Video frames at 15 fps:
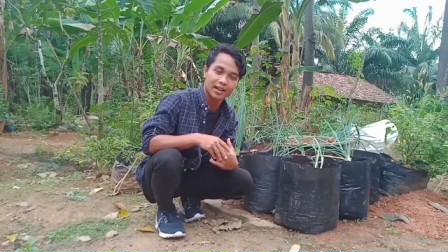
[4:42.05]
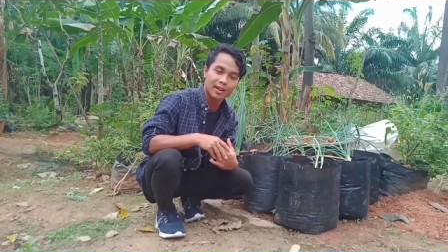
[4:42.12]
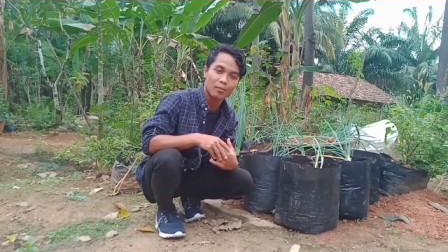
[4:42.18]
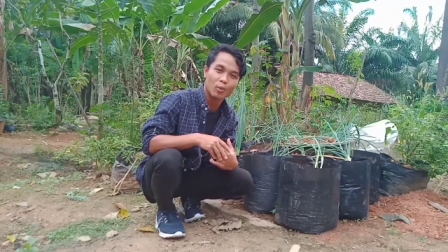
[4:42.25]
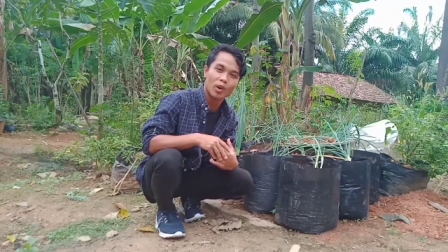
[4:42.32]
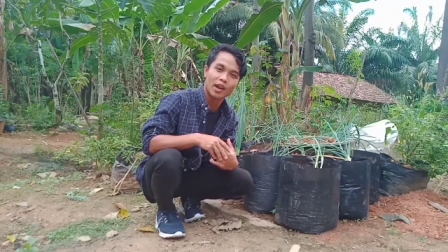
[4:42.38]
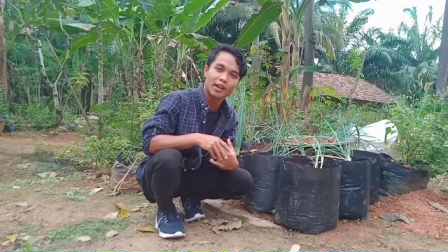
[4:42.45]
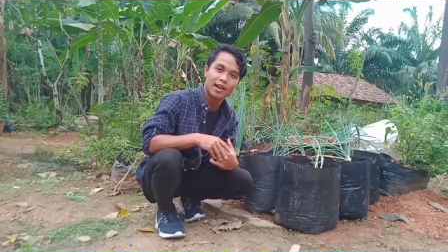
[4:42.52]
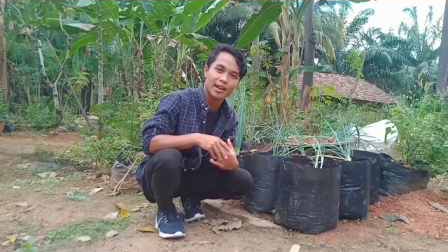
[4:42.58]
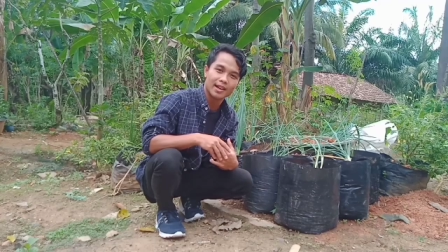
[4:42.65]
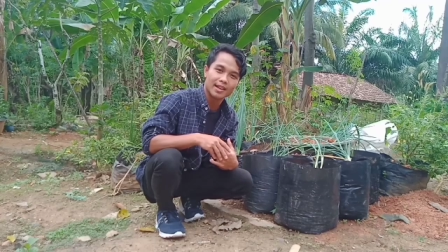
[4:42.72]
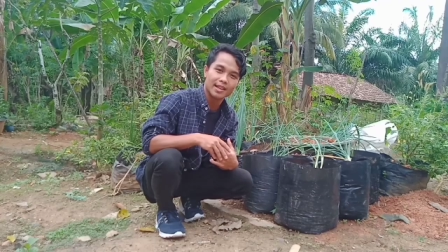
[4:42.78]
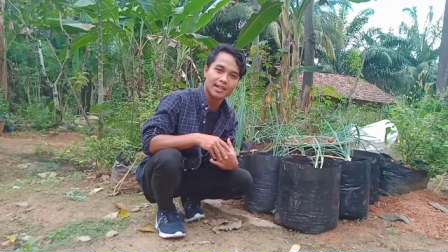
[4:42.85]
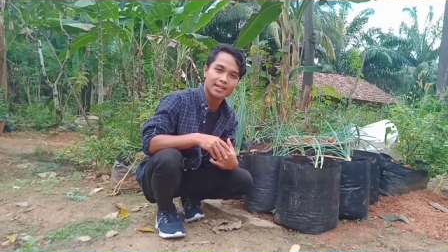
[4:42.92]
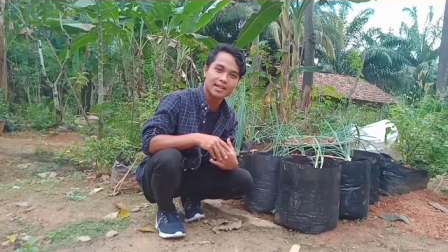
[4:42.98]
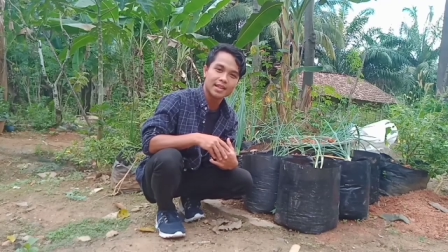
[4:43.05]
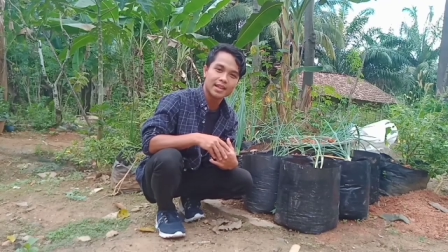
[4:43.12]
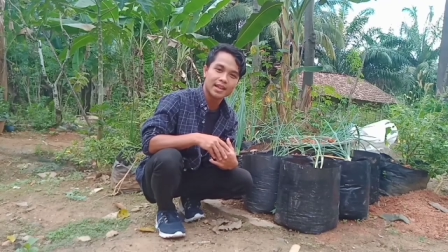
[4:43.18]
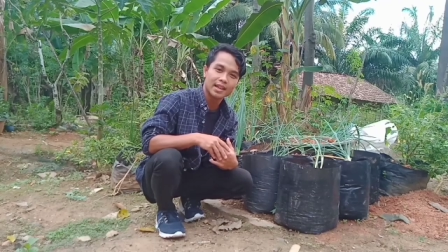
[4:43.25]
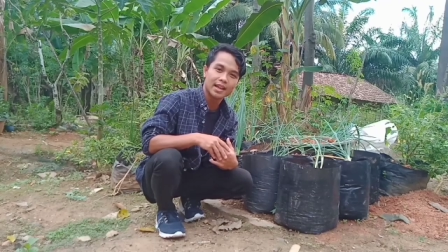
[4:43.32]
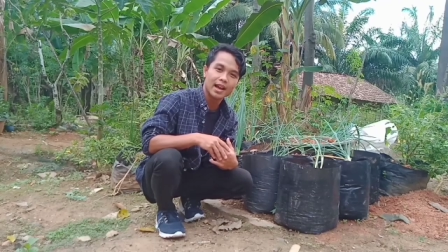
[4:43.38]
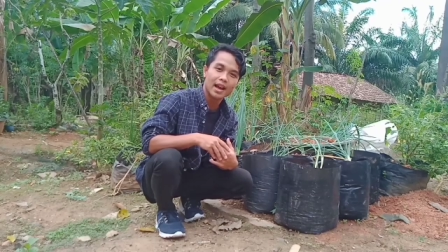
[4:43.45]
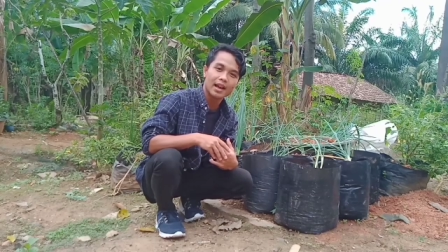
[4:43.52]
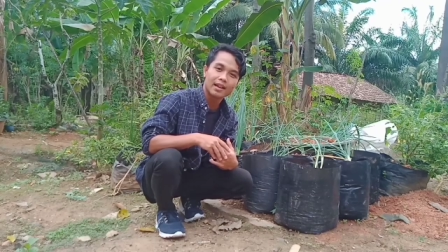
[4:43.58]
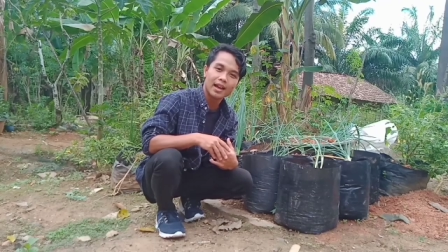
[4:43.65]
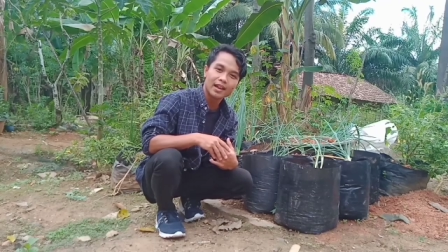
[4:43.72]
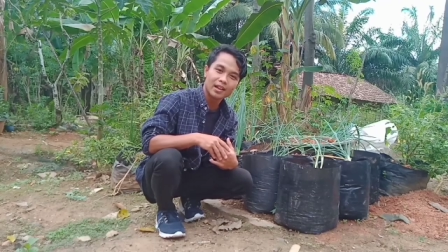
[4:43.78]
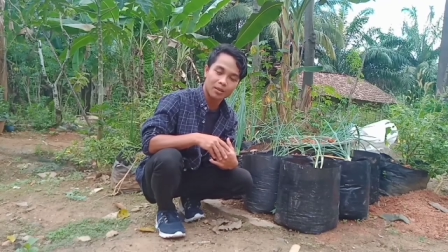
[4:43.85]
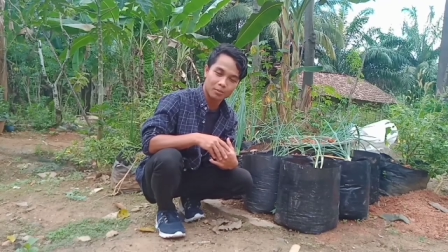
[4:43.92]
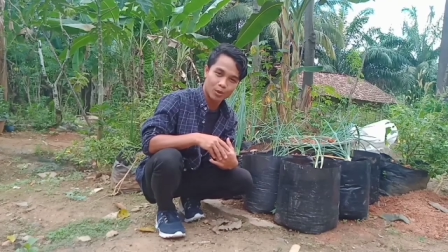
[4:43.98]
dimulai dari diri sendiri
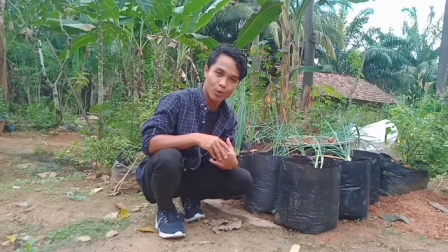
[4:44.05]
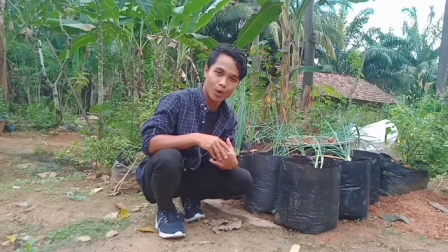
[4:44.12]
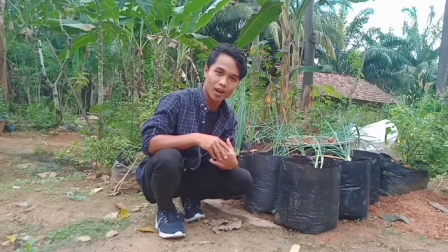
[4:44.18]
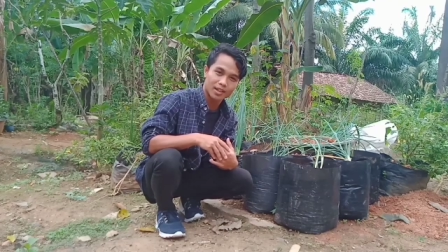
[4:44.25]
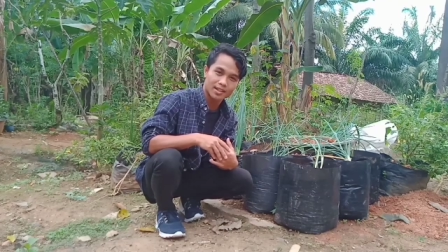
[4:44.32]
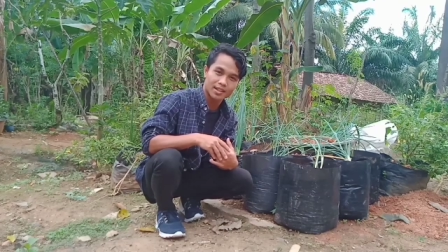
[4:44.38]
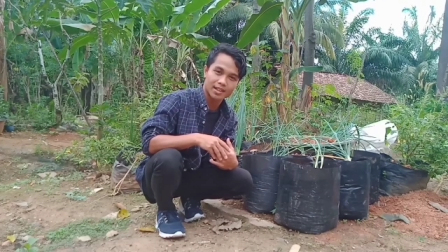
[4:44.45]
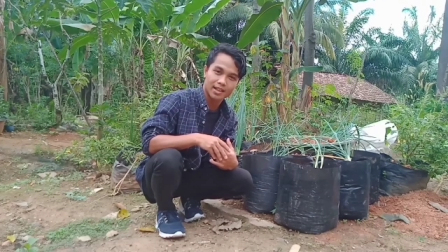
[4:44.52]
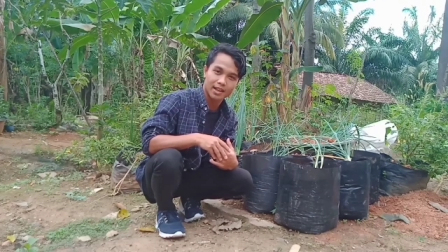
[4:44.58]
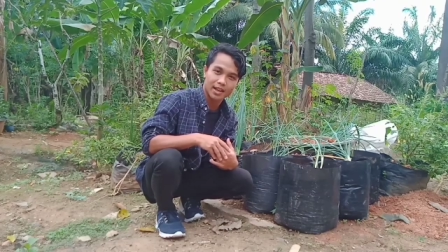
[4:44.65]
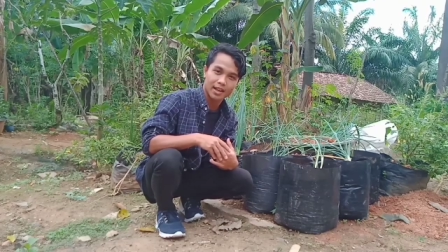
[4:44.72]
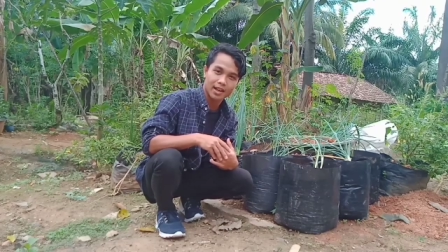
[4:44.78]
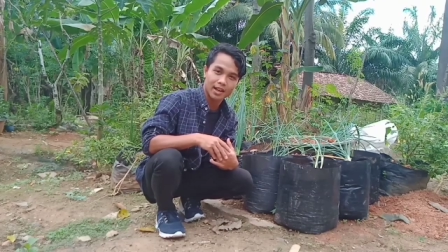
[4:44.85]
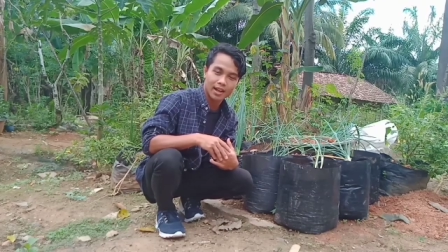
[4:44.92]
dan kemauan sendiri.